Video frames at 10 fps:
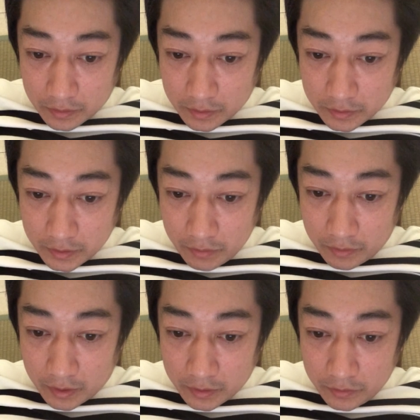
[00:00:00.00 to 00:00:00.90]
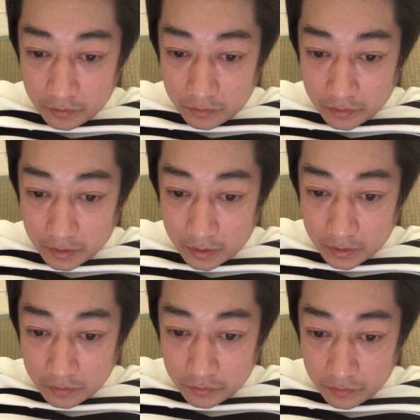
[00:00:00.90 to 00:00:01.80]
喫煙は体に
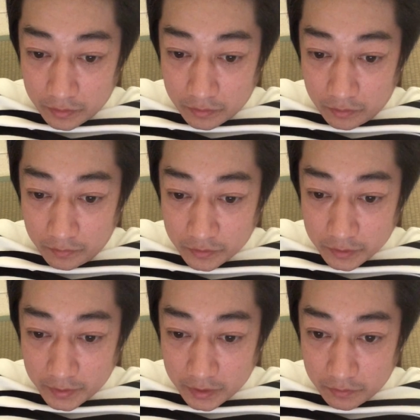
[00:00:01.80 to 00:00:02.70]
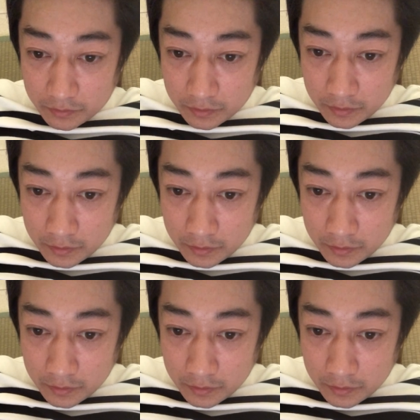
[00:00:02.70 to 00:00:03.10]
体のあのほぼ全ての